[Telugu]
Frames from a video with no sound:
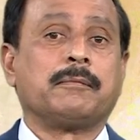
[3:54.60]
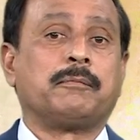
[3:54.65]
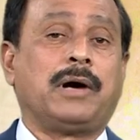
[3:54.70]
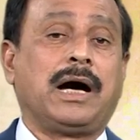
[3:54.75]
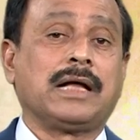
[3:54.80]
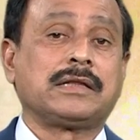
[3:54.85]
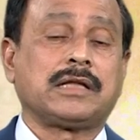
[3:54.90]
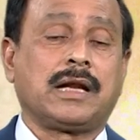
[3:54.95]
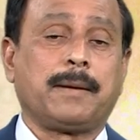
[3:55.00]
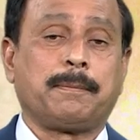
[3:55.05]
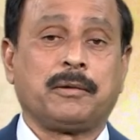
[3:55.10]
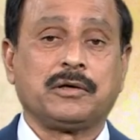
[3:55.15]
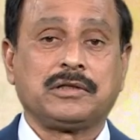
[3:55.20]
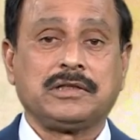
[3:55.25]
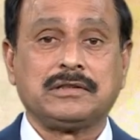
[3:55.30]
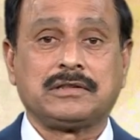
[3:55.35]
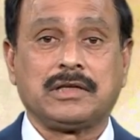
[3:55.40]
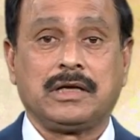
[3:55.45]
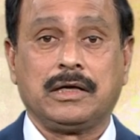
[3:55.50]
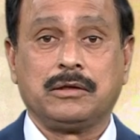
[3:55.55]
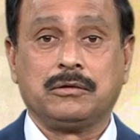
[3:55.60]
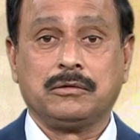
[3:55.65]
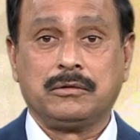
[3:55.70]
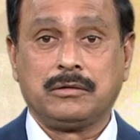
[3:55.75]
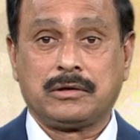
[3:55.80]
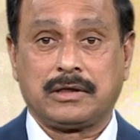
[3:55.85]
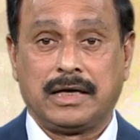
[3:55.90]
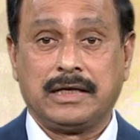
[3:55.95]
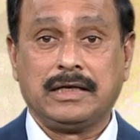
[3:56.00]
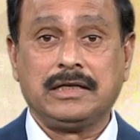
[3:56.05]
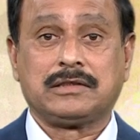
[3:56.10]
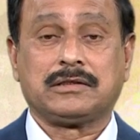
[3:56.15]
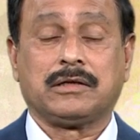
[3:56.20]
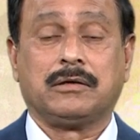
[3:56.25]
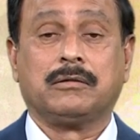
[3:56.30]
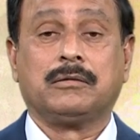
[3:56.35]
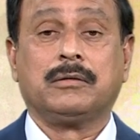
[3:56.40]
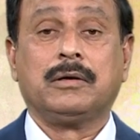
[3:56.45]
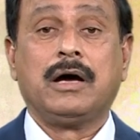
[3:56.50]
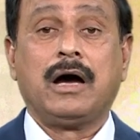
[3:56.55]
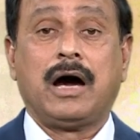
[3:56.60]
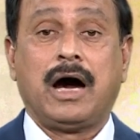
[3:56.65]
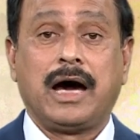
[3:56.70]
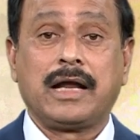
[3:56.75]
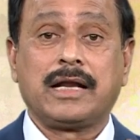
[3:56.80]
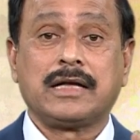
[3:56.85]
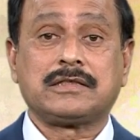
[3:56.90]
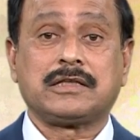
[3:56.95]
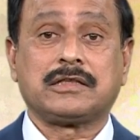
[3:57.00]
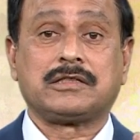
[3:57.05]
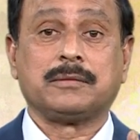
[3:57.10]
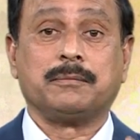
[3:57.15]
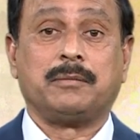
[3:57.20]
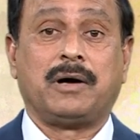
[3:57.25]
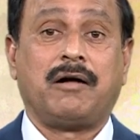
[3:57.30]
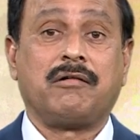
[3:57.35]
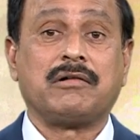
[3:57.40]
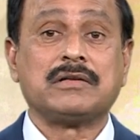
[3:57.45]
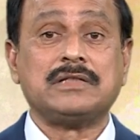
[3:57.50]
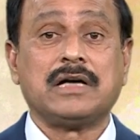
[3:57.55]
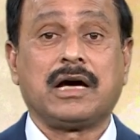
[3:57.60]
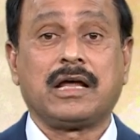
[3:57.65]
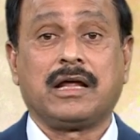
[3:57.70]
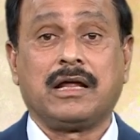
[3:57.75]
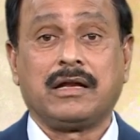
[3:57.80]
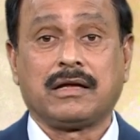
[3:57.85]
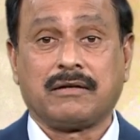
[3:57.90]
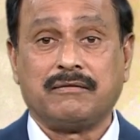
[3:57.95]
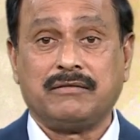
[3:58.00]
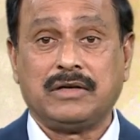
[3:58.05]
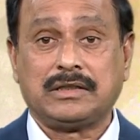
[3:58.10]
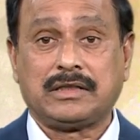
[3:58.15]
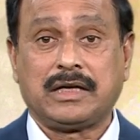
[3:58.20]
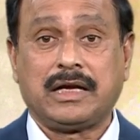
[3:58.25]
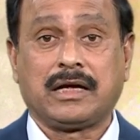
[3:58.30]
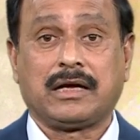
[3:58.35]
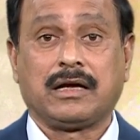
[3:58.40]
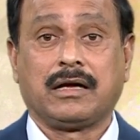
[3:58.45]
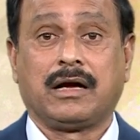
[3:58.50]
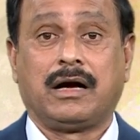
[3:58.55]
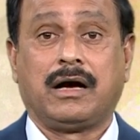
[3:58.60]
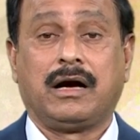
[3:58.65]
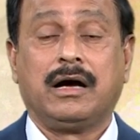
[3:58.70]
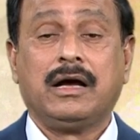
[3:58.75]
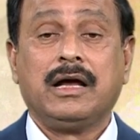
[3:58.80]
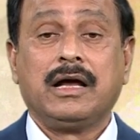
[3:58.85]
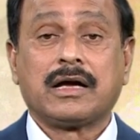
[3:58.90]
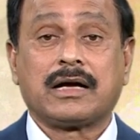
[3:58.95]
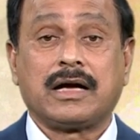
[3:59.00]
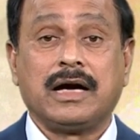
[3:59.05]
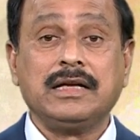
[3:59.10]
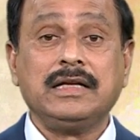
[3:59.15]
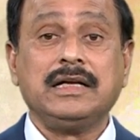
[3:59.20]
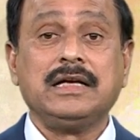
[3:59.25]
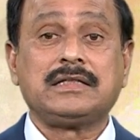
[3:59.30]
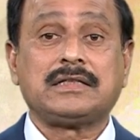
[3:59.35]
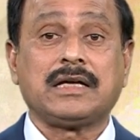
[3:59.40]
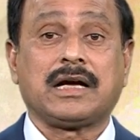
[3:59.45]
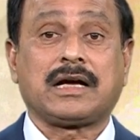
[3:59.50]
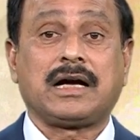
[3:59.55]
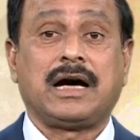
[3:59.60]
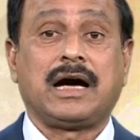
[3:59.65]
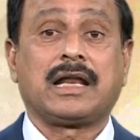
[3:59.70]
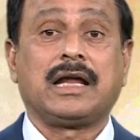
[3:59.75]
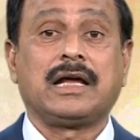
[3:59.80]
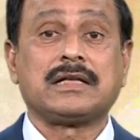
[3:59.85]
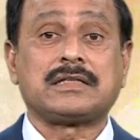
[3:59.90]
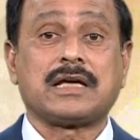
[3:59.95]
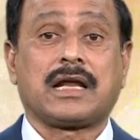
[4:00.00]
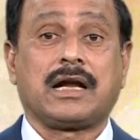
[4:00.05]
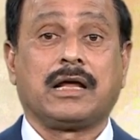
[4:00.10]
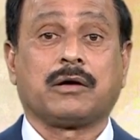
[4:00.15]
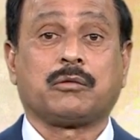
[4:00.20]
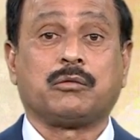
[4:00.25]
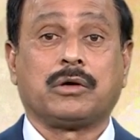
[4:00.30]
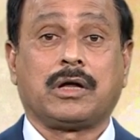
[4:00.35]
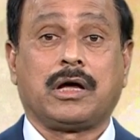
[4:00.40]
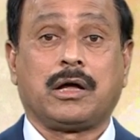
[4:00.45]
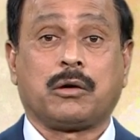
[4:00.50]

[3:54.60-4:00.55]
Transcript: పాత్ర పోషించలేదు కనీసం ఆర్ఎస్ఎస్ భావజాలానికి వ్యతిరేకంగా కనీస కార్యాచరణ కూడా